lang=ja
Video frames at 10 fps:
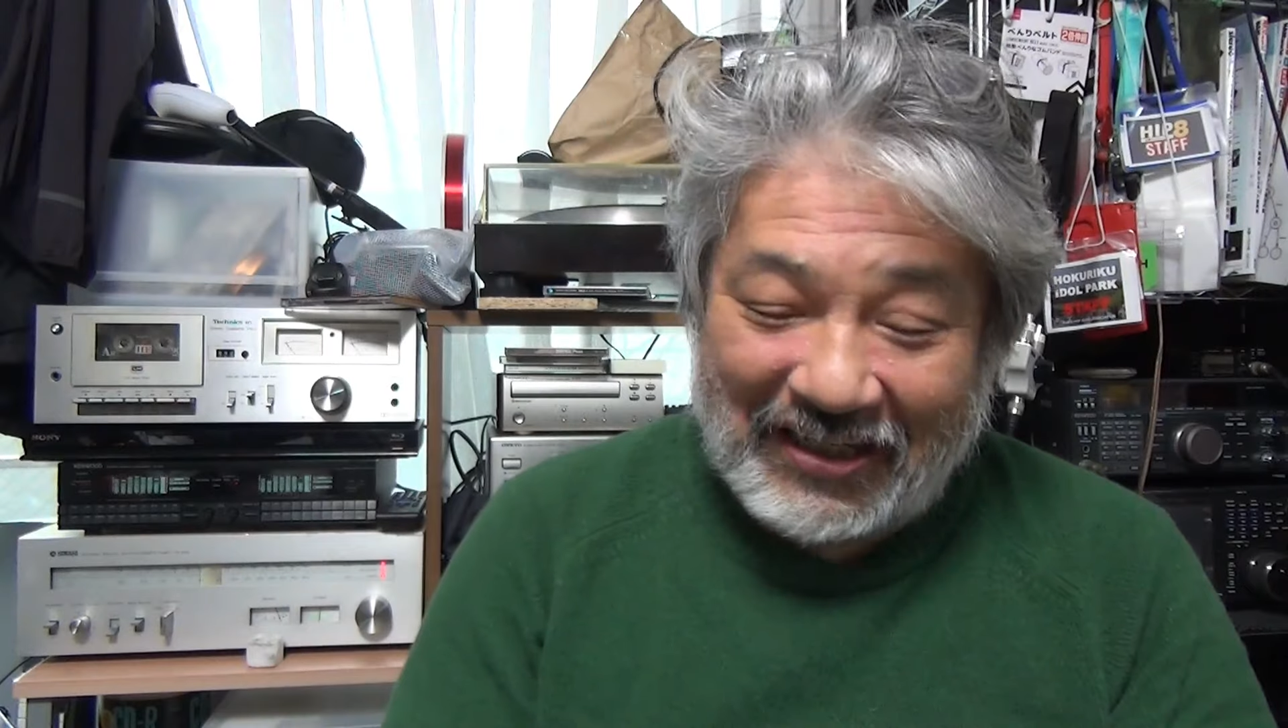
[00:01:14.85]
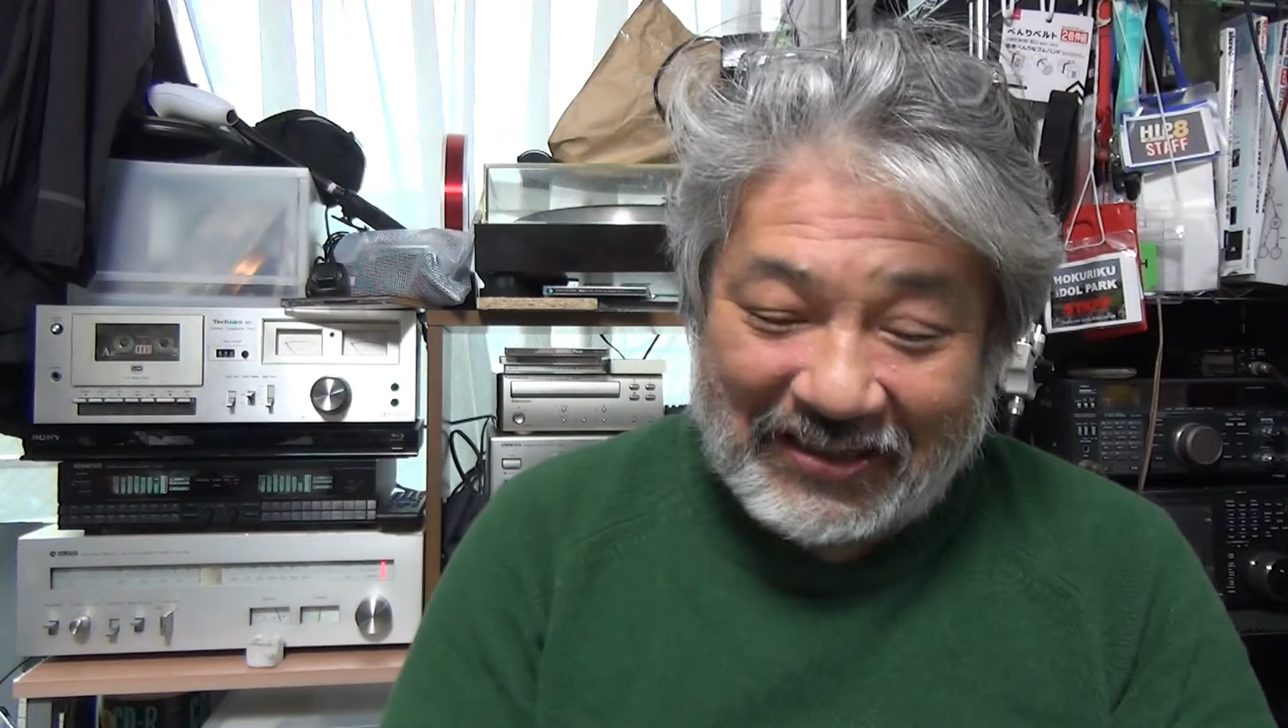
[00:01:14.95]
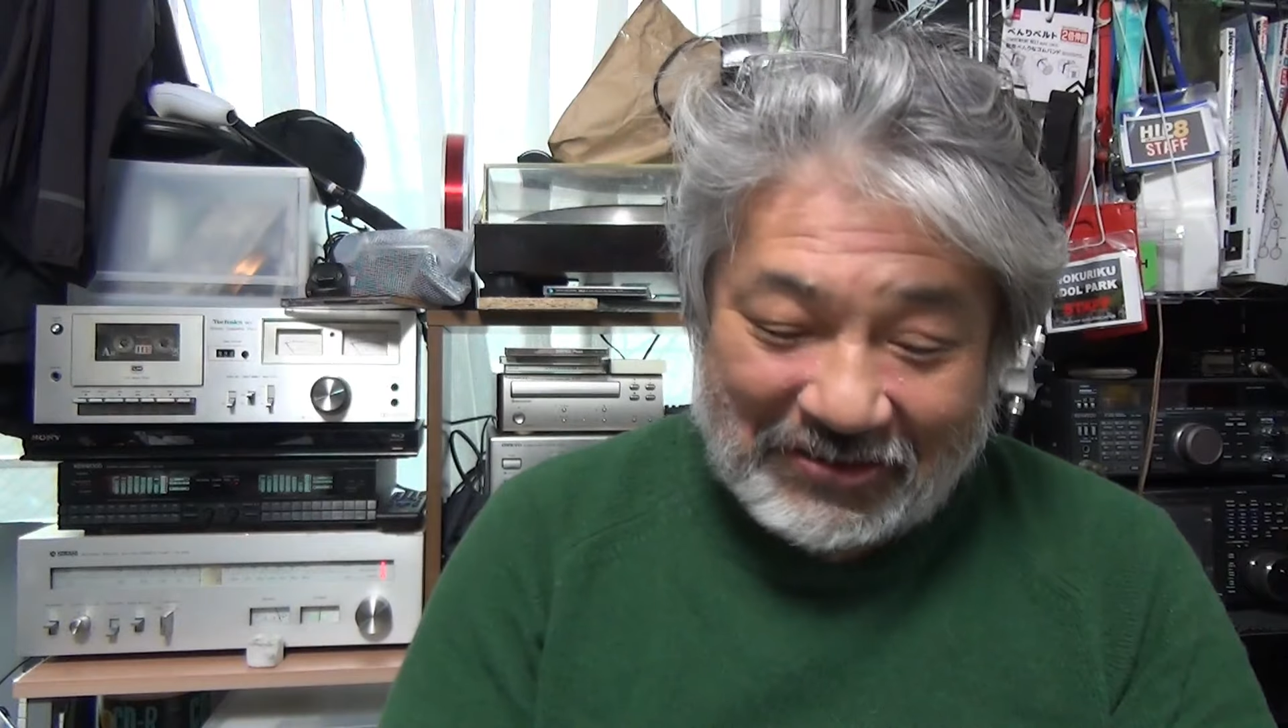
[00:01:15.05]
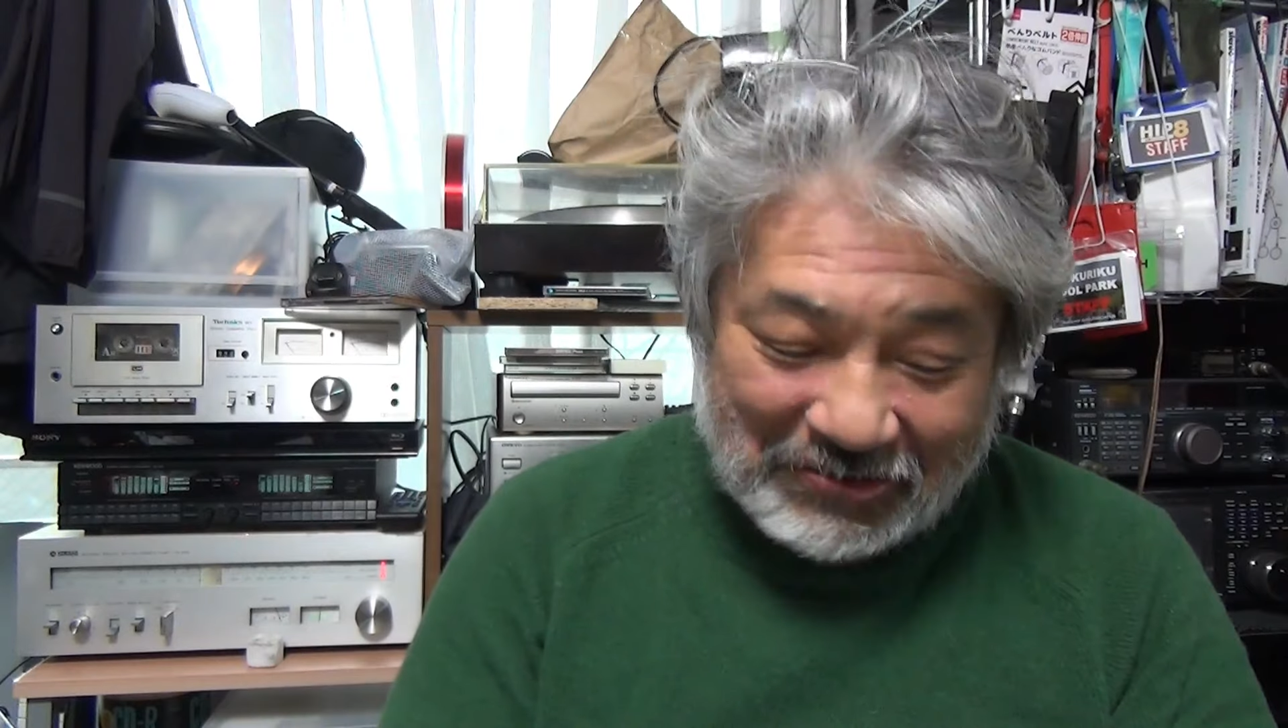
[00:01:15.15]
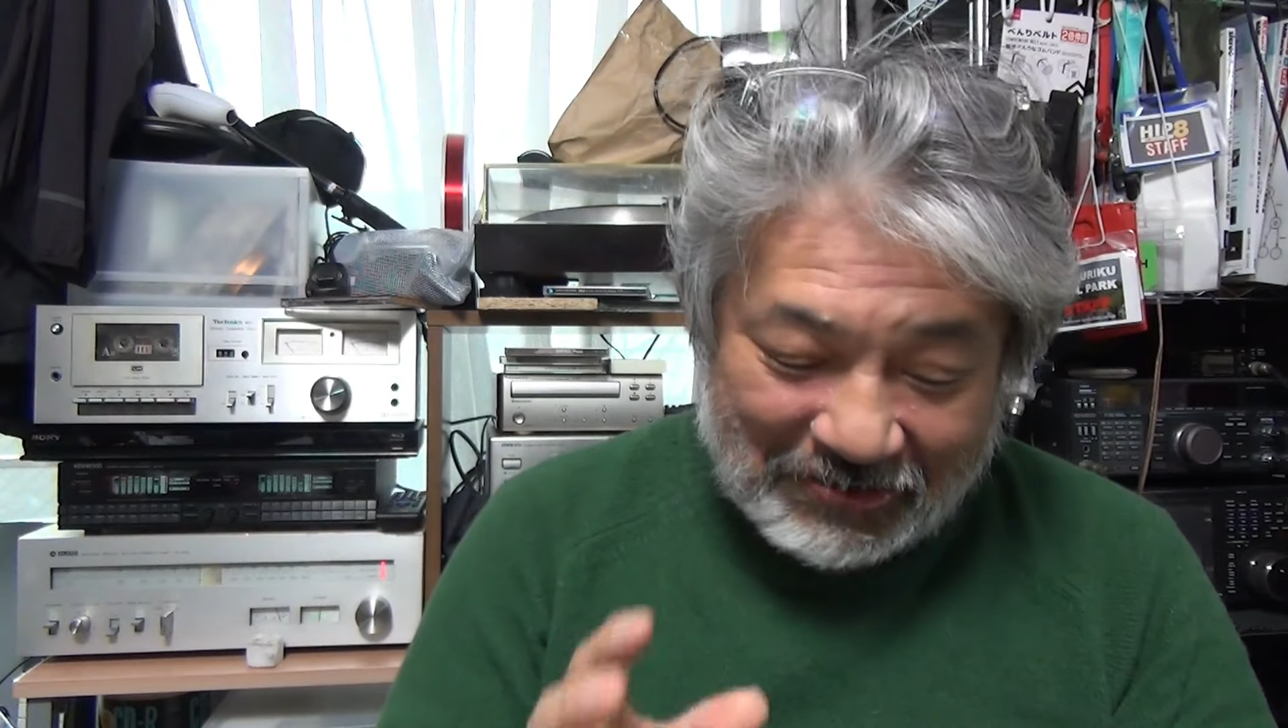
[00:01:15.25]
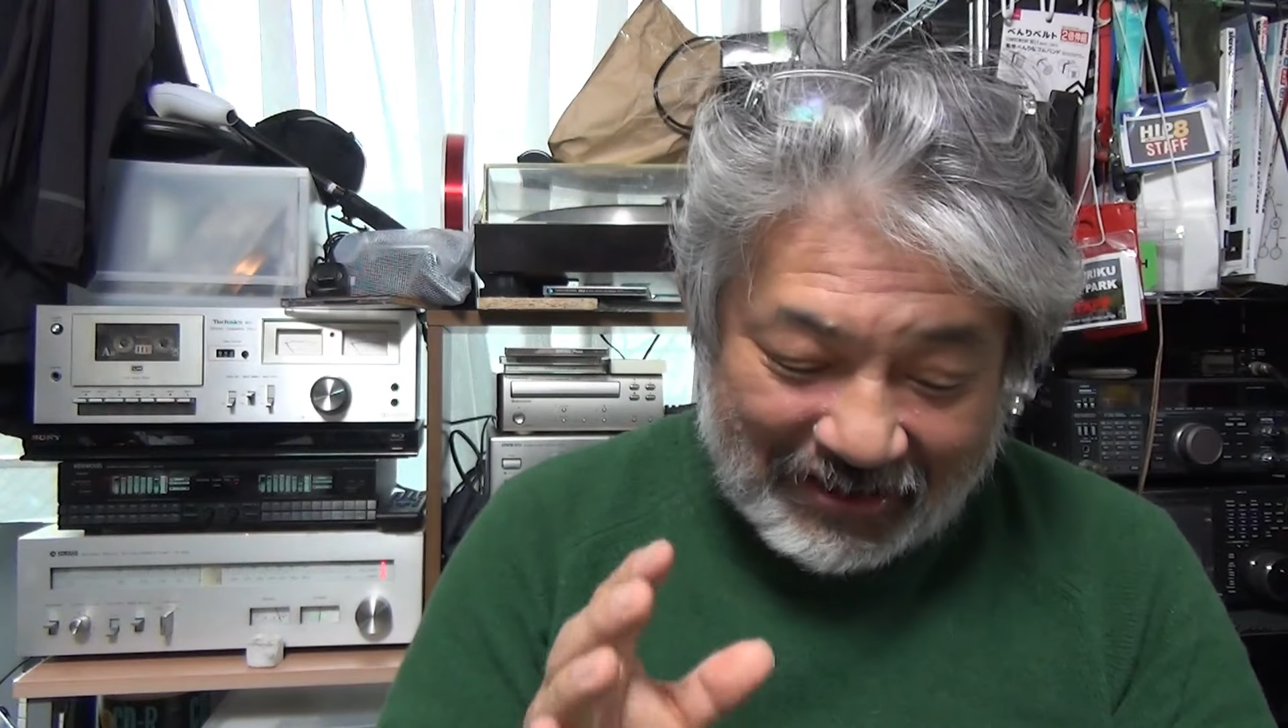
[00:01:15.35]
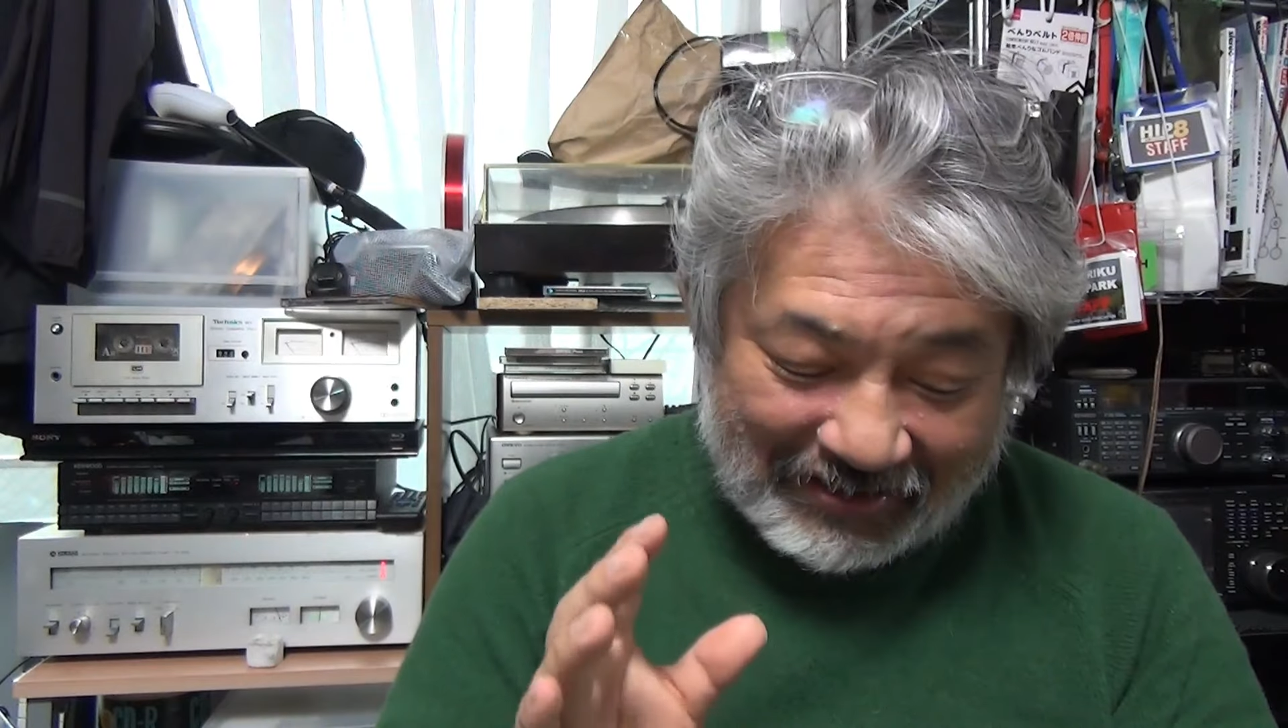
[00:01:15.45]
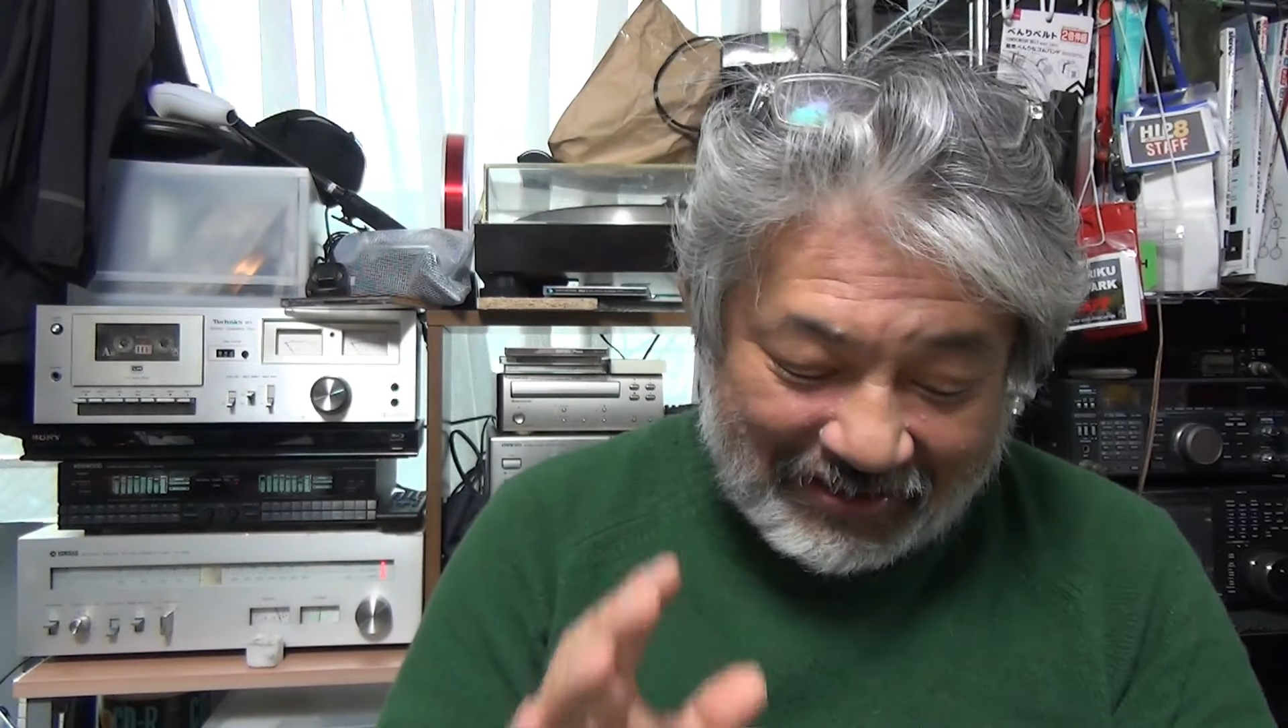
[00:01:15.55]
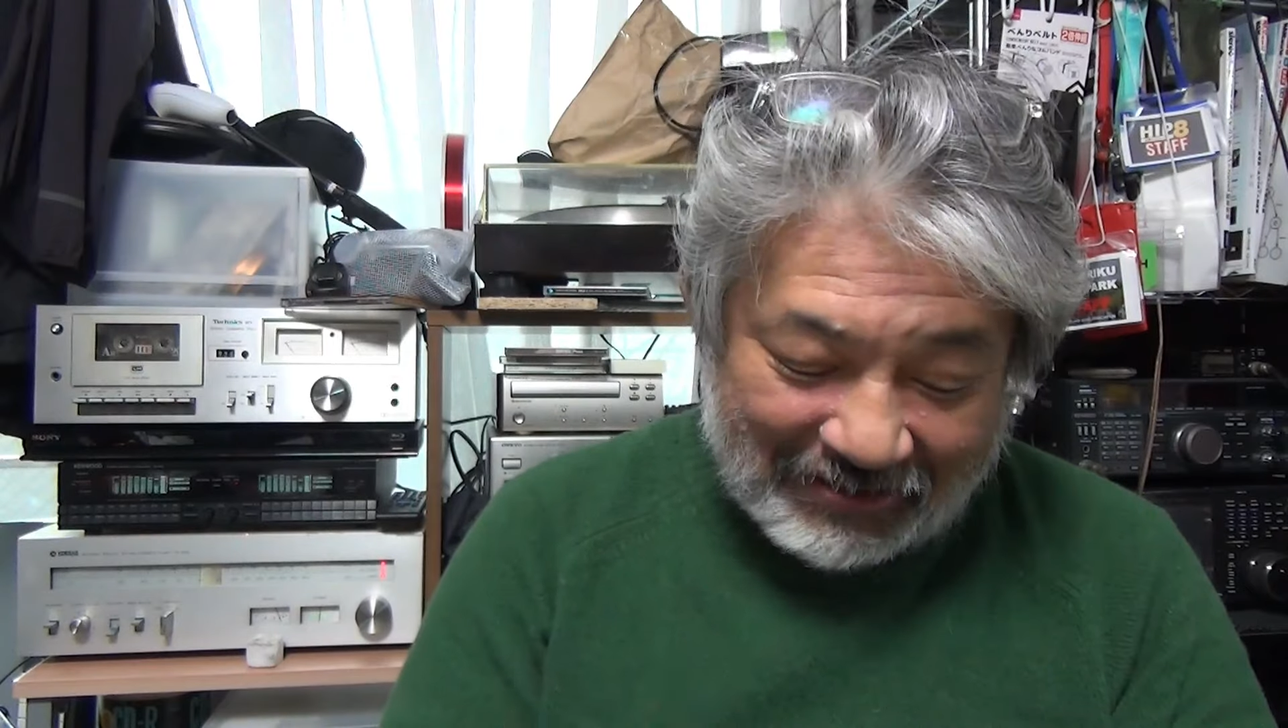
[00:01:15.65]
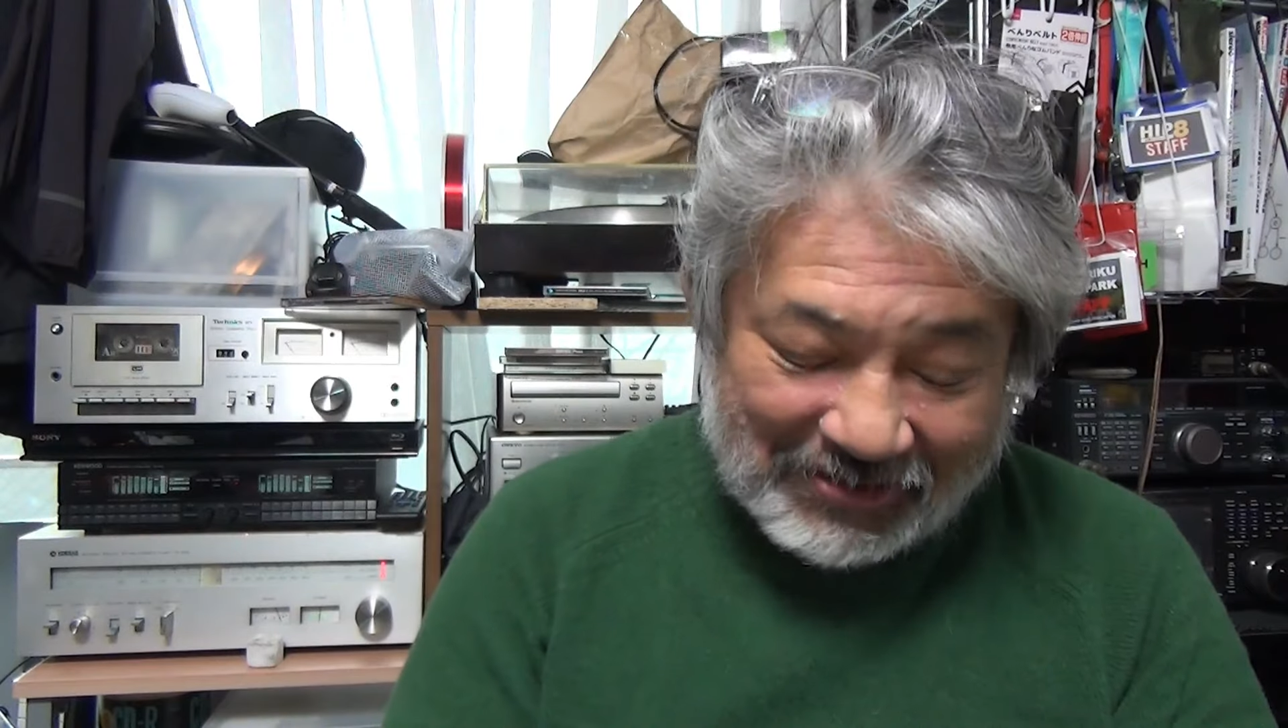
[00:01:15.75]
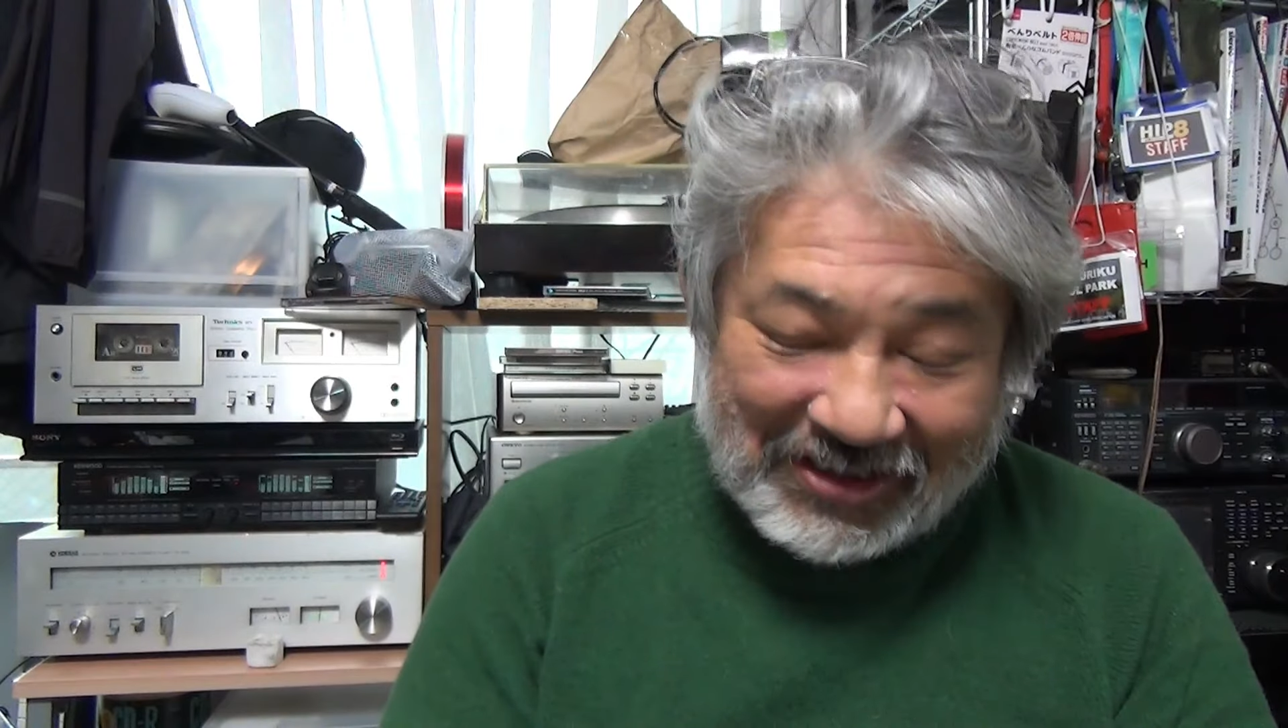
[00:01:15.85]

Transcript: やってるとこあったら教